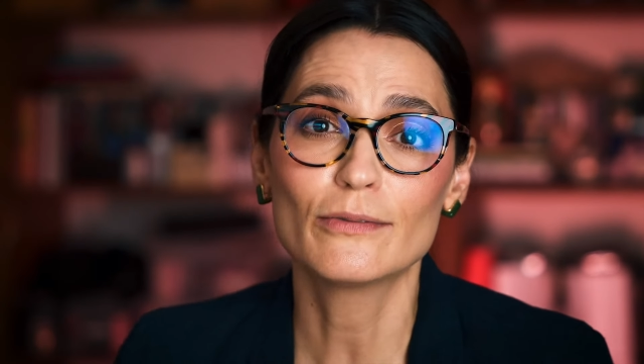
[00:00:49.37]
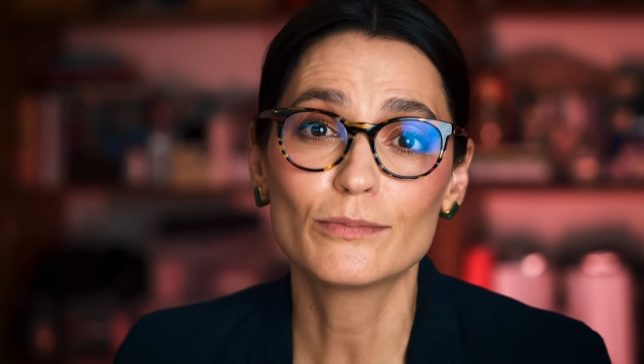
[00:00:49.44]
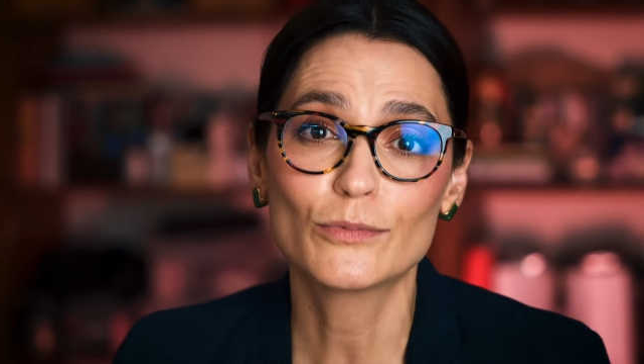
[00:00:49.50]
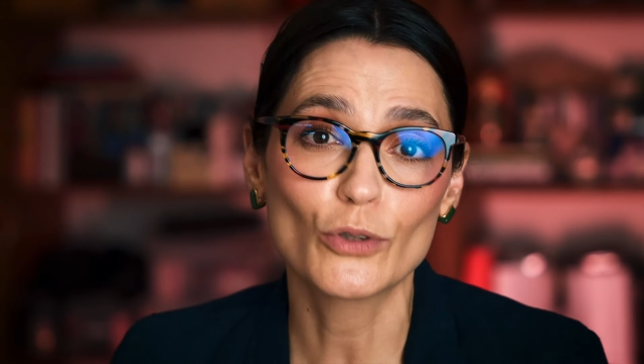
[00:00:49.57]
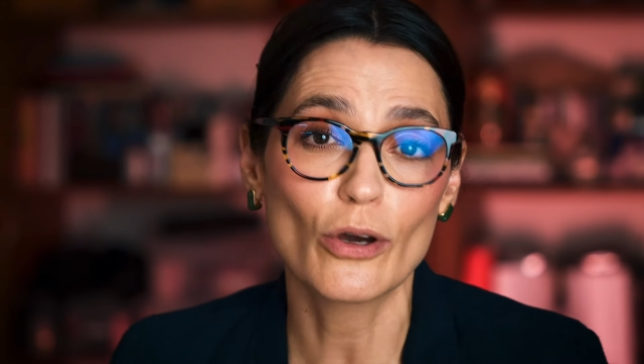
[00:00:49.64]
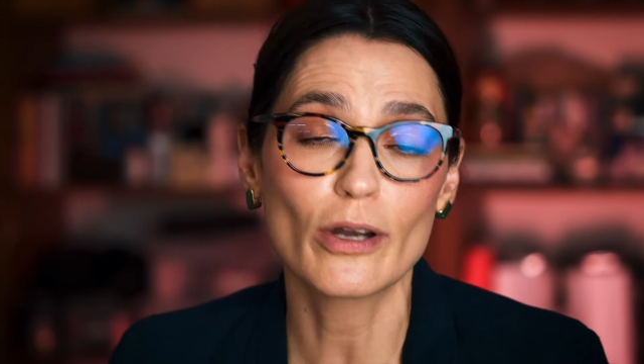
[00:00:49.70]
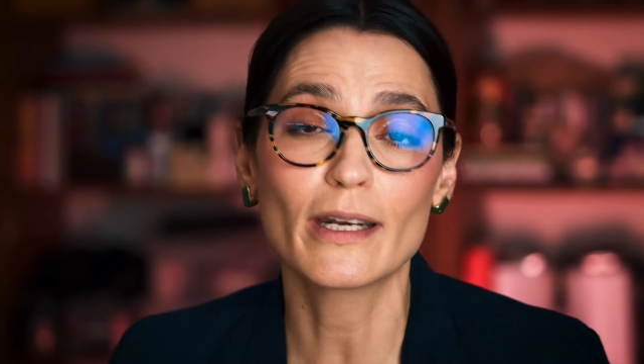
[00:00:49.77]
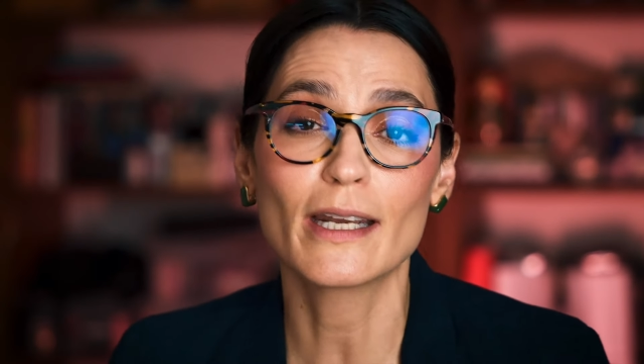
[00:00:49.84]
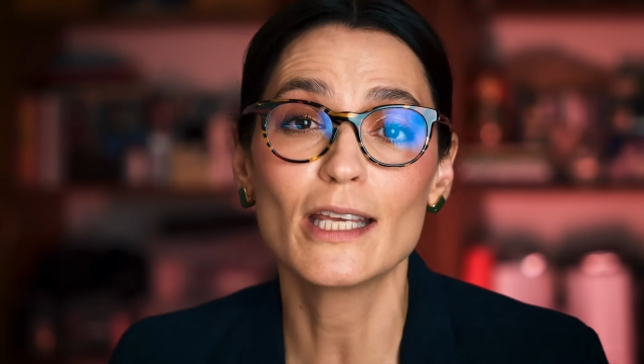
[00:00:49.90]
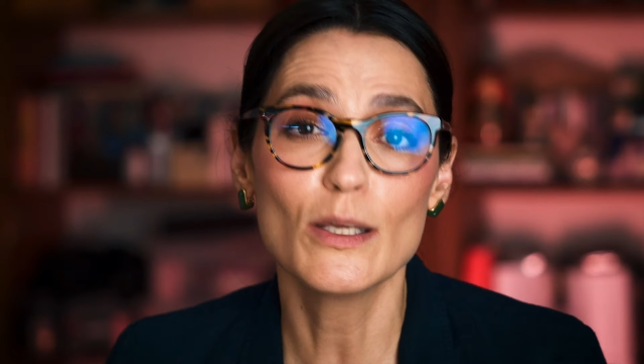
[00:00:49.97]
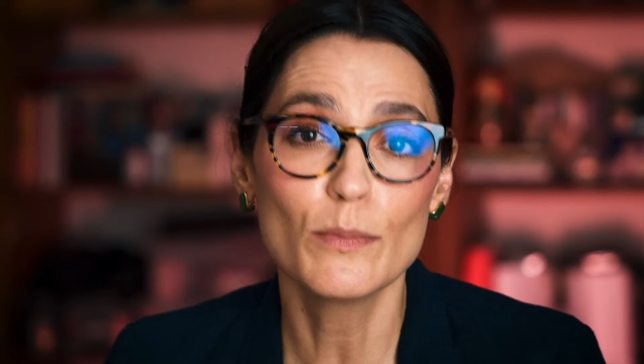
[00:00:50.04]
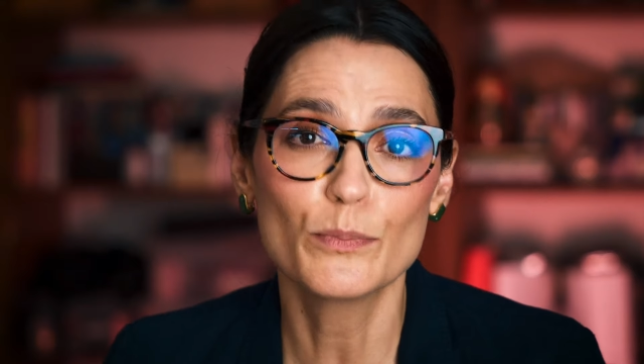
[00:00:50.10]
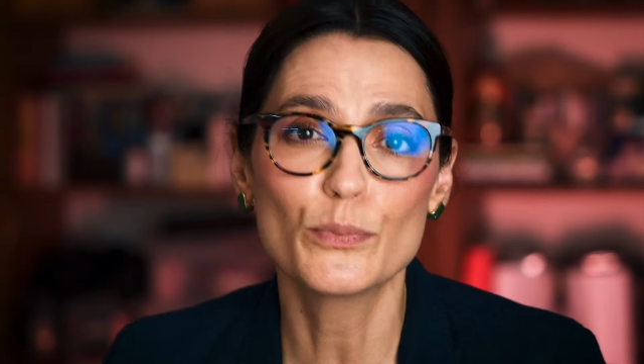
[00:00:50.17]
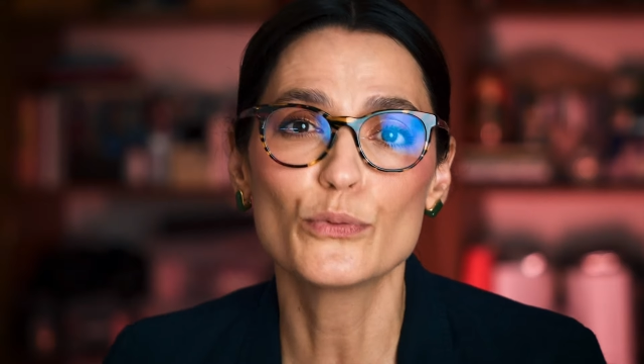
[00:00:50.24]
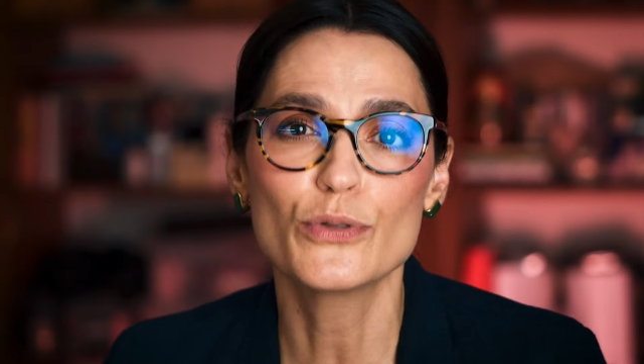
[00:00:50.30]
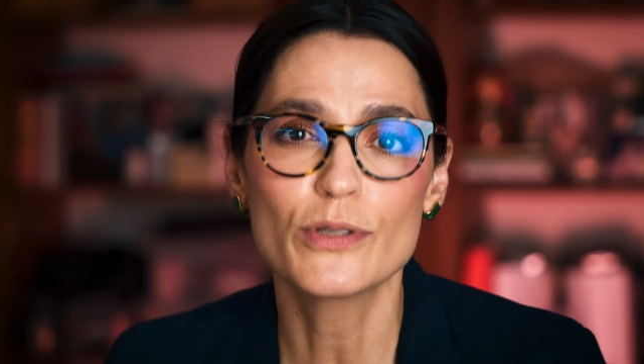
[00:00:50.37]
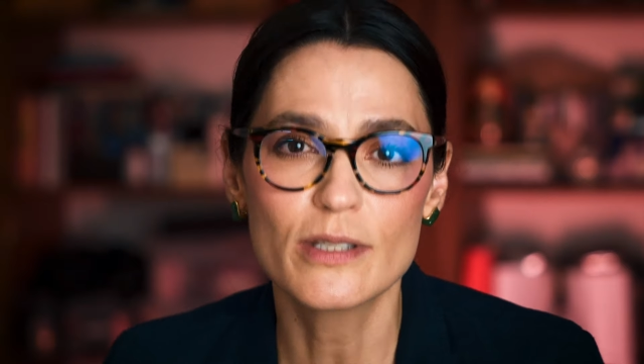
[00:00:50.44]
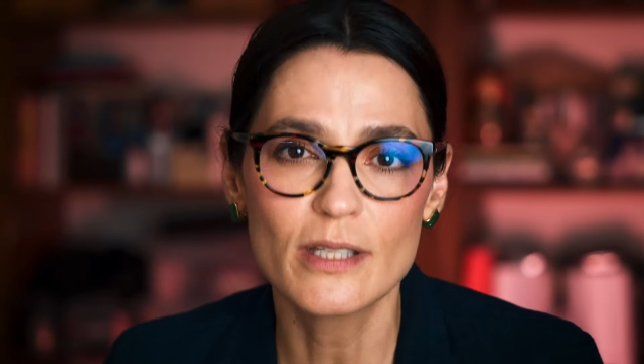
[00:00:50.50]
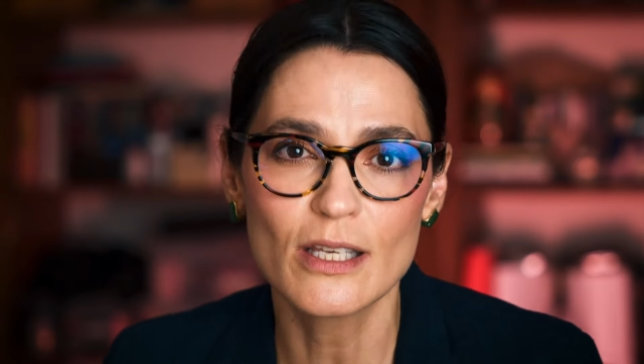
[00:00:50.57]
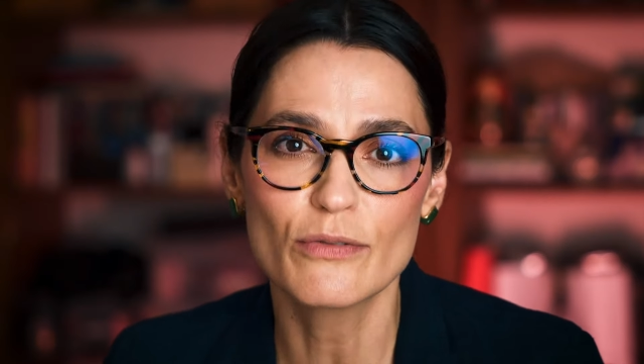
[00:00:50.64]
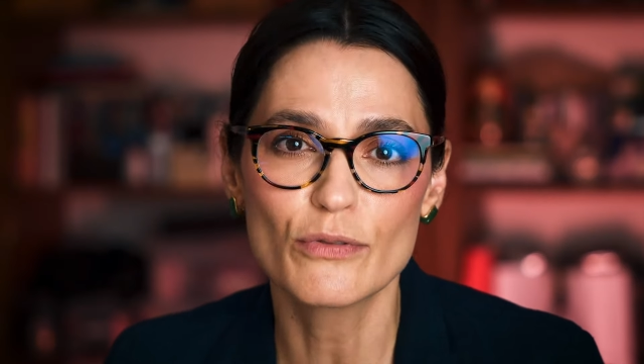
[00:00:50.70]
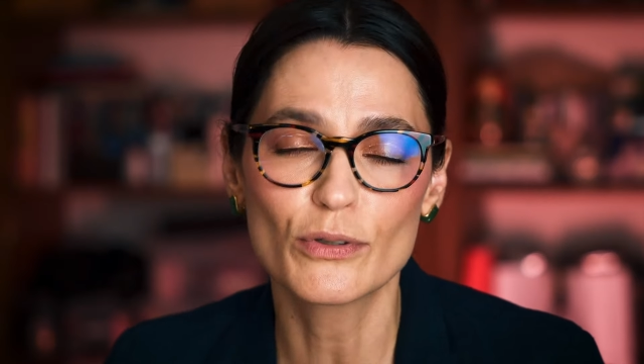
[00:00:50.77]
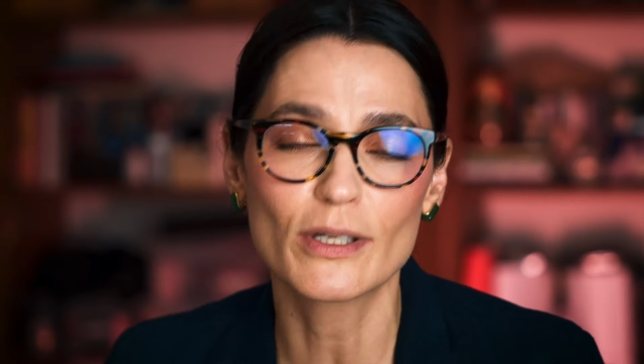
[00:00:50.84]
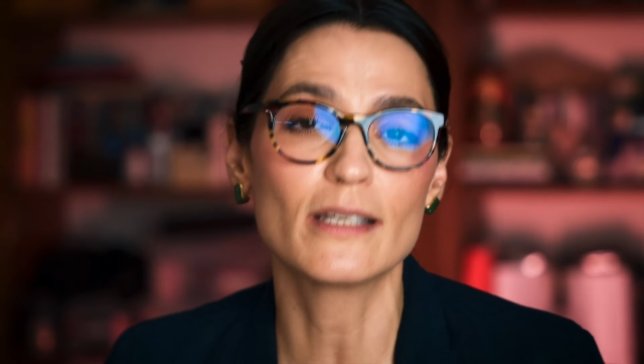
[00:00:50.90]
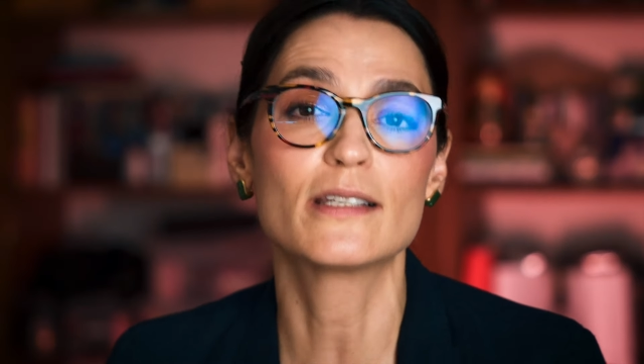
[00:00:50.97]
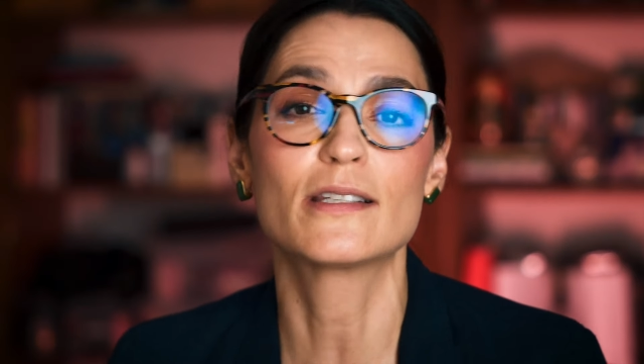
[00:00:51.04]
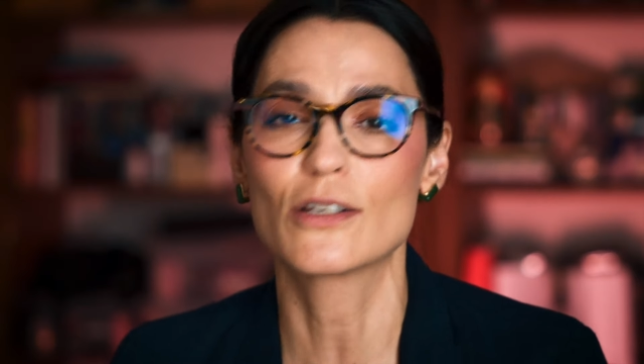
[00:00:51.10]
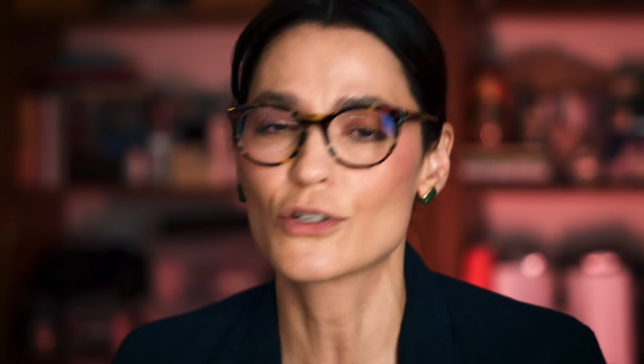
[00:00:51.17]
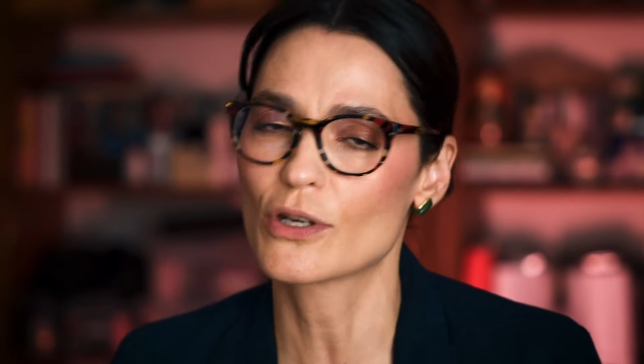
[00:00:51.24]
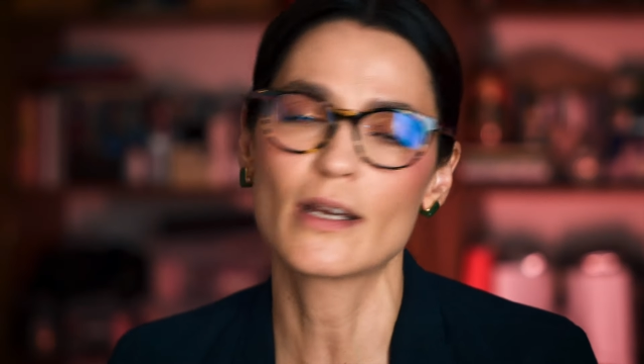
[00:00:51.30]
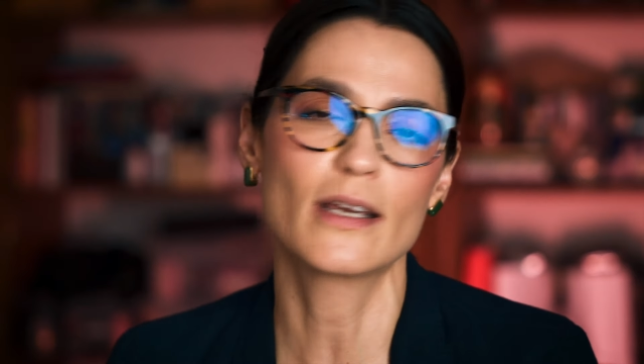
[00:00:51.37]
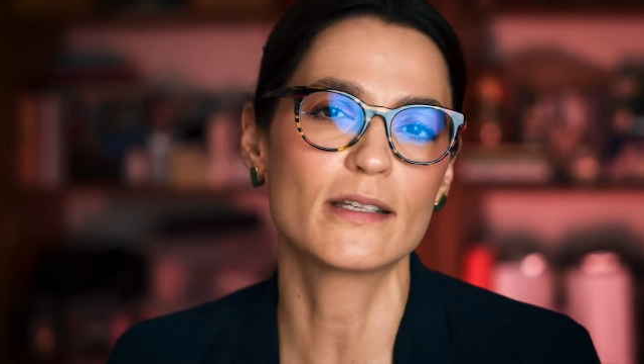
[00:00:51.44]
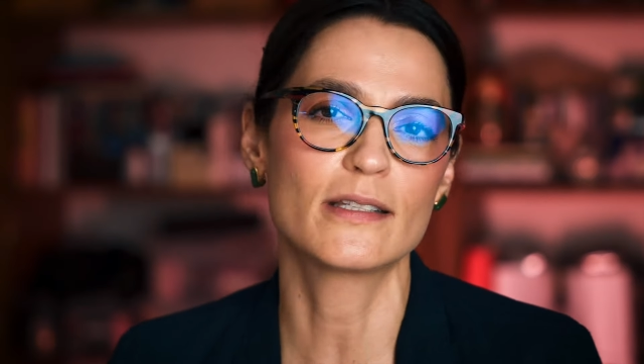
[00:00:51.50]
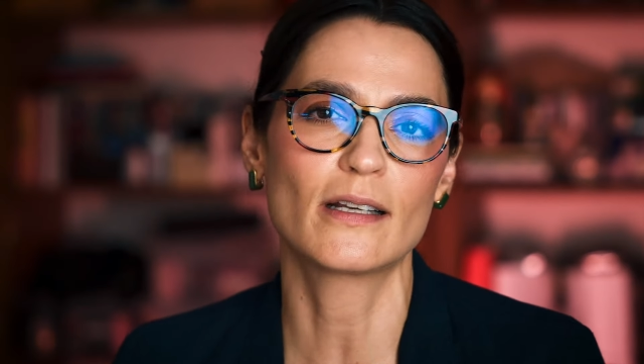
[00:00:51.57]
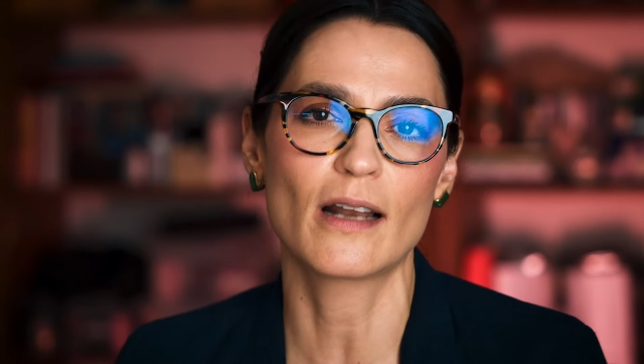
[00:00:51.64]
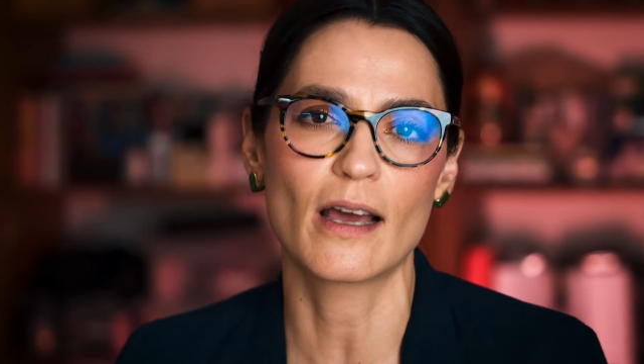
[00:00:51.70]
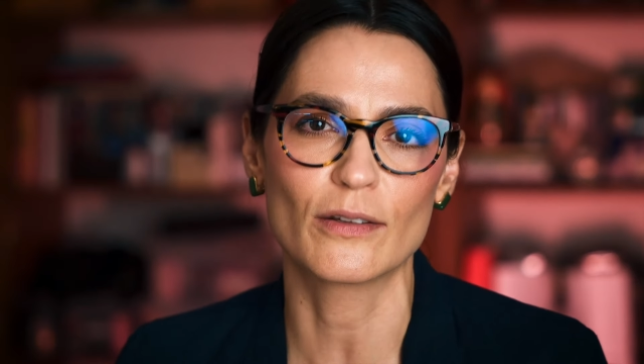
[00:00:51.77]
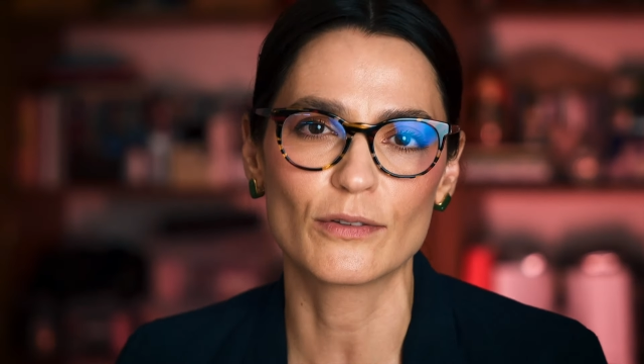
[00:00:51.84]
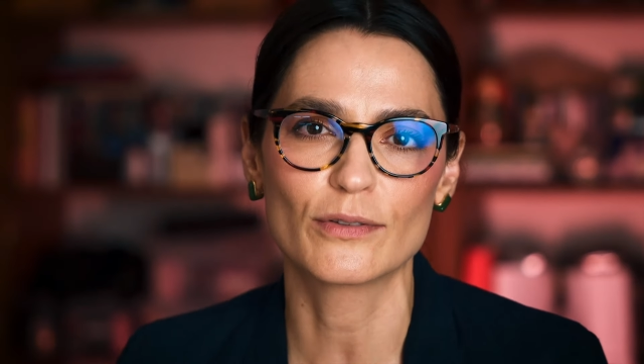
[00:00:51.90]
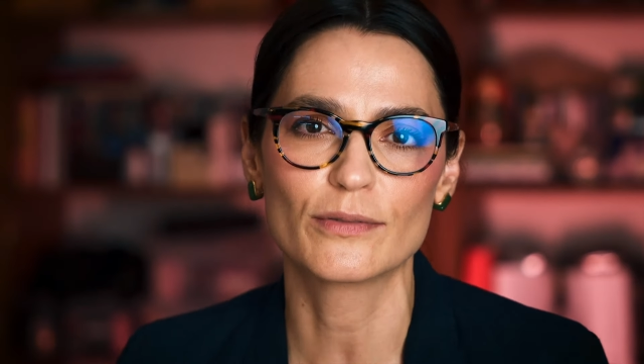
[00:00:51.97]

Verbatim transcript: torna impossível que ele seja reciclado.